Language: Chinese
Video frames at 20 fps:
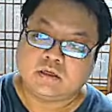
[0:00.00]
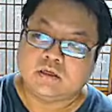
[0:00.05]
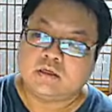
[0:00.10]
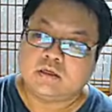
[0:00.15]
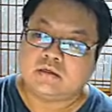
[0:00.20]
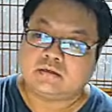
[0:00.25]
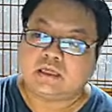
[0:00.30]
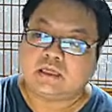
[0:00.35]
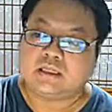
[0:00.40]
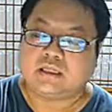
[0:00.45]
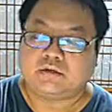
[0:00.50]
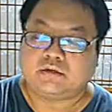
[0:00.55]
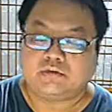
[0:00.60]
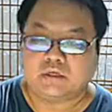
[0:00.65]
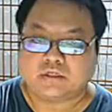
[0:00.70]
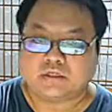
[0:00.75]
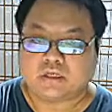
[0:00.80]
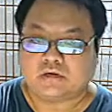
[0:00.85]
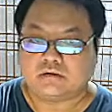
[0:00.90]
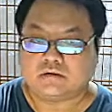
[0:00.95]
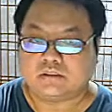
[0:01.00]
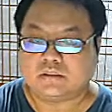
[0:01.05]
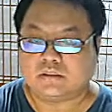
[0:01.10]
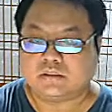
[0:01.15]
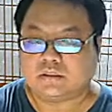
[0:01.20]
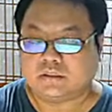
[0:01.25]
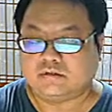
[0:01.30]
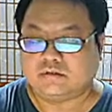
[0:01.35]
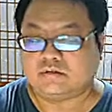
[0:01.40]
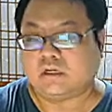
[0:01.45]
那你会导
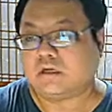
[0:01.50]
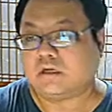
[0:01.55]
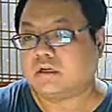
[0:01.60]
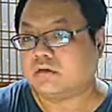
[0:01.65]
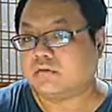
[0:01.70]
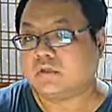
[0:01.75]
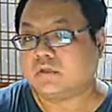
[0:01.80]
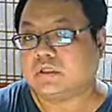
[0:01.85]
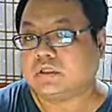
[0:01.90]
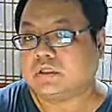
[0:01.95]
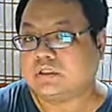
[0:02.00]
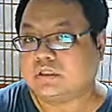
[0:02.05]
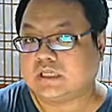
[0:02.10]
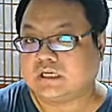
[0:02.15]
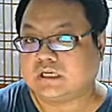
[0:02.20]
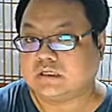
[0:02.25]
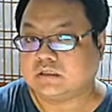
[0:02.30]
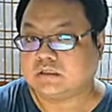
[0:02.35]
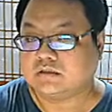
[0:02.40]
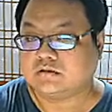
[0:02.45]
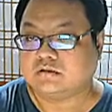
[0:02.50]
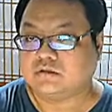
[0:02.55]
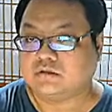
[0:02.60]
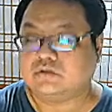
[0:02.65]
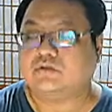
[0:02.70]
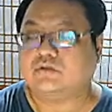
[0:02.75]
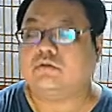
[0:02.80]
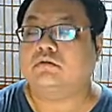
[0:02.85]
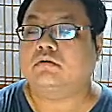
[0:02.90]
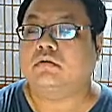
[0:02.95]
致你遇到一个问题想更
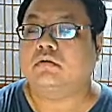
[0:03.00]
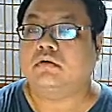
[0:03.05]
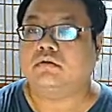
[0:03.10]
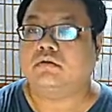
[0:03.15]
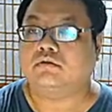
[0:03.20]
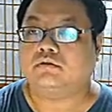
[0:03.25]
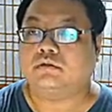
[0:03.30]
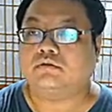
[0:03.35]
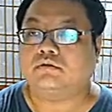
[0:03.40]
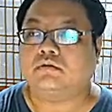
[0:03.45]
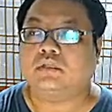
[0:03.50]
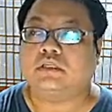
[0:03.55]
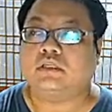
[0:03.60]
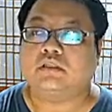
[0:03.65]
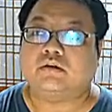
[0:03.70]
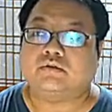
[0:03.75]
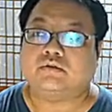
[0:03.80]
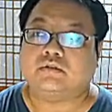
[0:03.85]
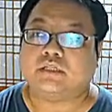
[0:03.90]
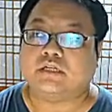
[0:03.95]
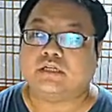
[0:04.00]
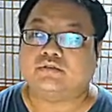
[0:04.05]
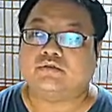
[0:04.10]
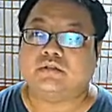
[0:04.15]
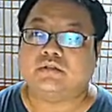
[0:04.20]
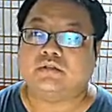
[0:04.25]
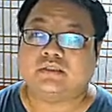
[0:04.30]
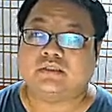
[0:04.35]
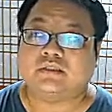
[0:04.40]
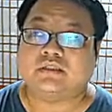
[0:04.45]
久。哦，就是说你等于在
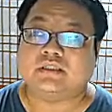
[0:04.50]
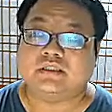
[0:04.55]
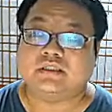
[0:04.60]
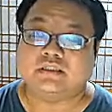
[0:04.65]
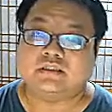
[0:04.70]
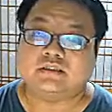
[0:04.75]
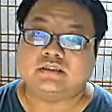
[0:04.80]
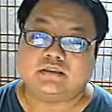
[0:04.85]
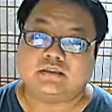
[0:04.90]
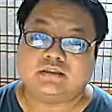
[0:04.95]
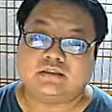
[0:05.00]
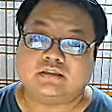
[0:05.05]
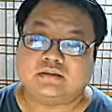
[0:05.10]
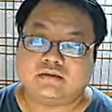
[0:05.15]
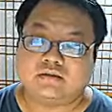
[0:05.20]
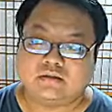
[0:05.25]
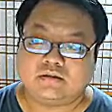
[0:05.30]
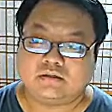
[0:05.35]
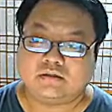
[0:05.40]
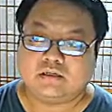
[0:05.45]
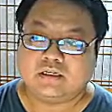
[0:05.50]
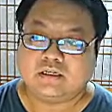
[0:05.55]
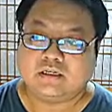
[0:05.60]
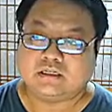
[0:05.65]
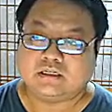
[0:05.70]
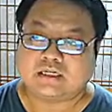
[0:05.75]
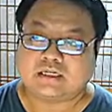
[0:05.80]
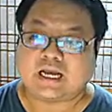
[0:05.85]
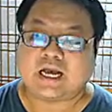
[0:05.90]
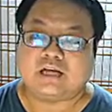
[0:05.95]
训练自己。
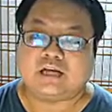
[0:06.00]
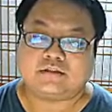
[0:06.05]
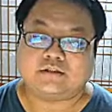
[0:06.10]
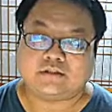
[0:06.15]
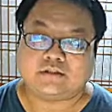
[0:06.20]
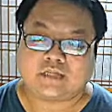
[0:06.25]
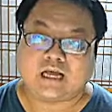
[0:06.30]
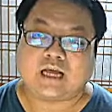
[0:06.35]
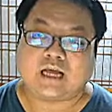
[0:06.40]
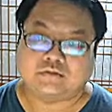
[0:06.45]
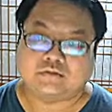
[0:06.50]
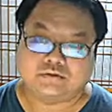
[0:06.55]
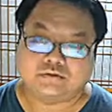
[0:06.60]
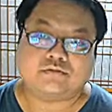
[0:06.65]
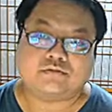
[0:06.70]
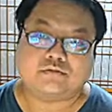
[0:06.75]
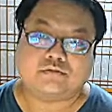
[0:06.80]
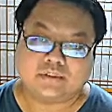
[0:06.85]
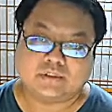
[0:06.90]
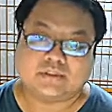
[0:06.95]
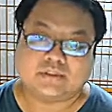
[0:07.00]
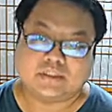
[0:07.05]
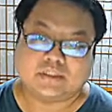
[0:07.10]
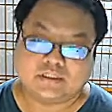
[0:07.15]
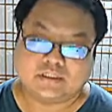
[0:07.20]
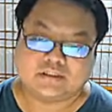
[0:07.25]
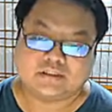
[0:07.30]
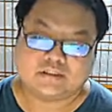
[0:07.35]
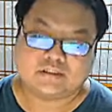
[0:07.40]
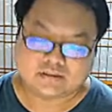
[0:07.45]
卡卡住自己，
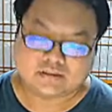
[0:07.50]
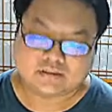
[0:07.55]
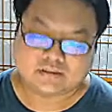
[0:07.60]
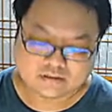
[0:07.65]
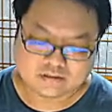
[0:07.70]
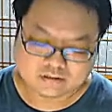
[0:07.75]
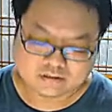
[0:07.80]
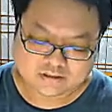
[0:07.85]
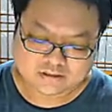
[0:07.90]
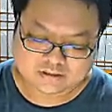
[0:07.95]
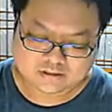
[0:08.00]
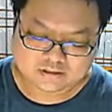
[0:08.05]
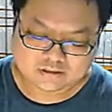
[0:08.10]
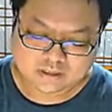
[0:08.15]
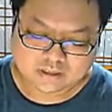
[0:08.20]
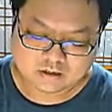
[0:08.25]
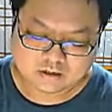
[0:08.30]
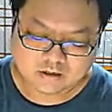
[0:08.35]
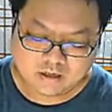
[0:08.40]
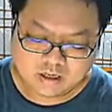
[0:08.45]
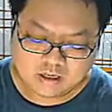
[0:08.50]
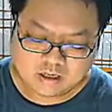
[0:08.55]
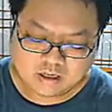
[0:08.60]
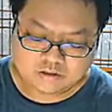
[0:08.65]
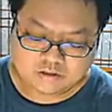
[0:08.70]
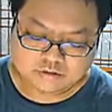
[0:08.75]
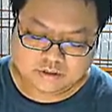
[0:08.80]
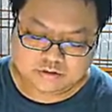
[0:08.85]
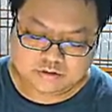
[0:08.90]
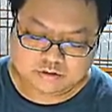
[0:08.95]
的思考，
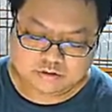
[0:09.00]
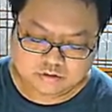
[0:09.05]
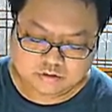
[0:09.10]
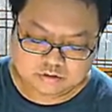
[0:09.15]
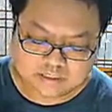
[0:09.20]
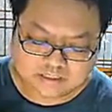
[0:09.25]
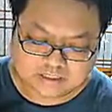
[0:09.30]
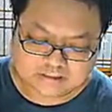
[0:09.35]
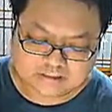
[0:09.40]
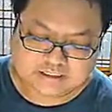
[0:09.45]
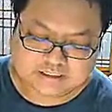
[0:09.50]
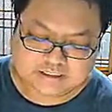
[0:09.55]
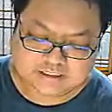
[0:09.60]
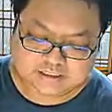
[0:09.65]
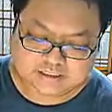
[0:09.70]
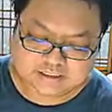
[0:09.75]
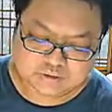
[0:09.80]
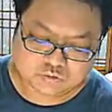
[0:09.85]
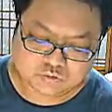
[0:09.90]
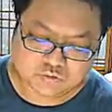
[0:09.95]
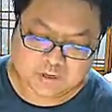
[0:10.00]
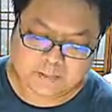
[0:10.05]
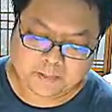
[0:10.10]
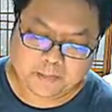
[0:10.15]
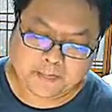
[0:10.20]
所以说让自己习惯，